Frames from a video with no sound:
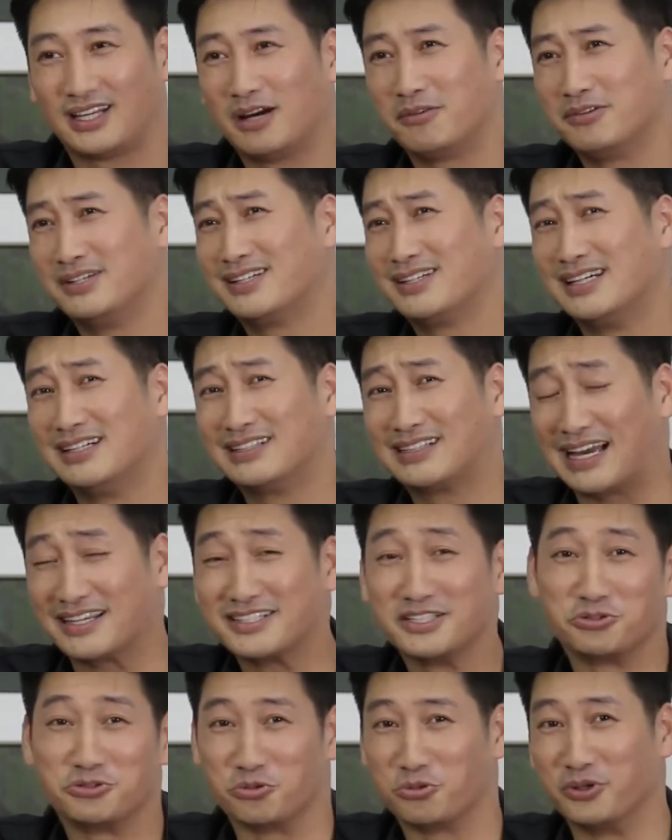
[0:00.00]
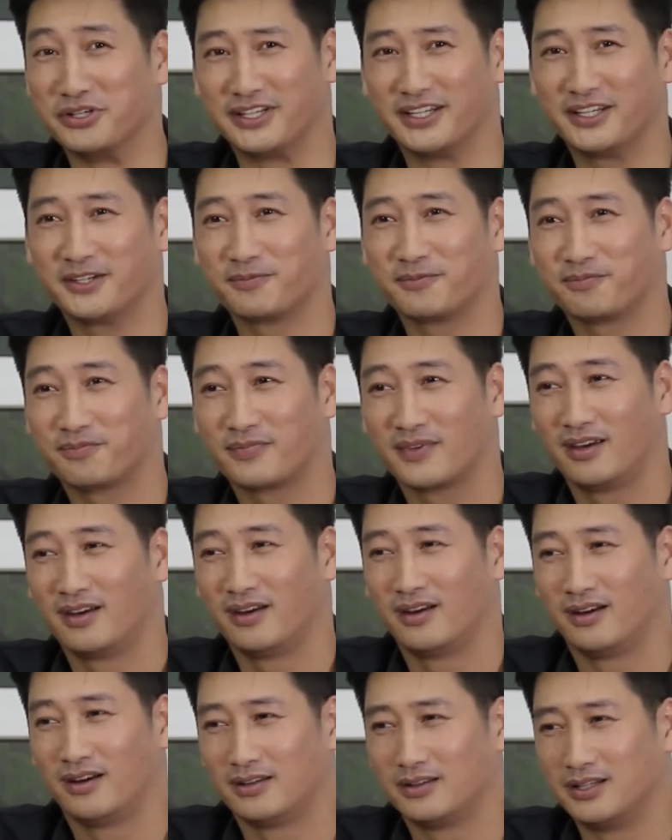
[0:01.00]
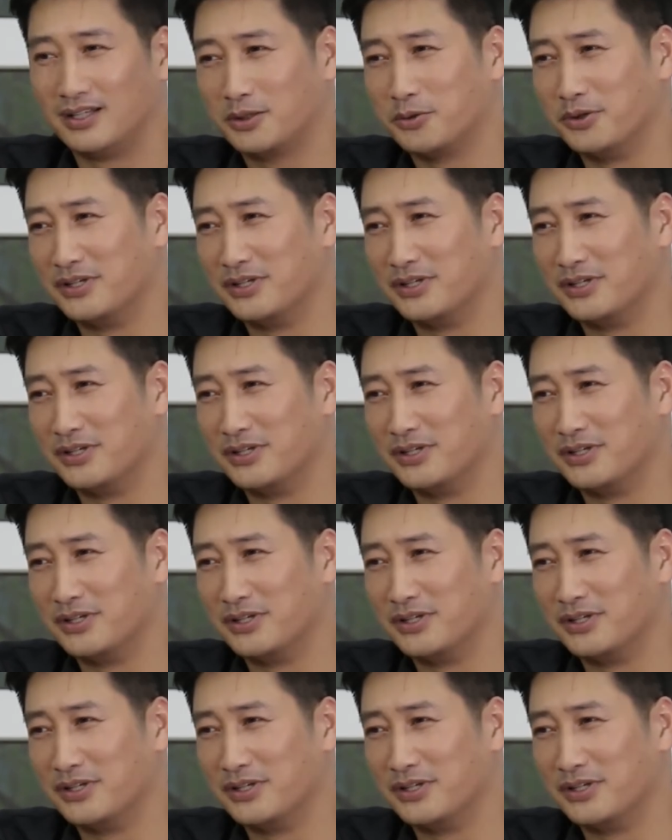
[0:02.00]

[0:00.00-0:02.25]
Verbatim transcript: Theo ý kiến cá nhân của Quỳnh ấy, thì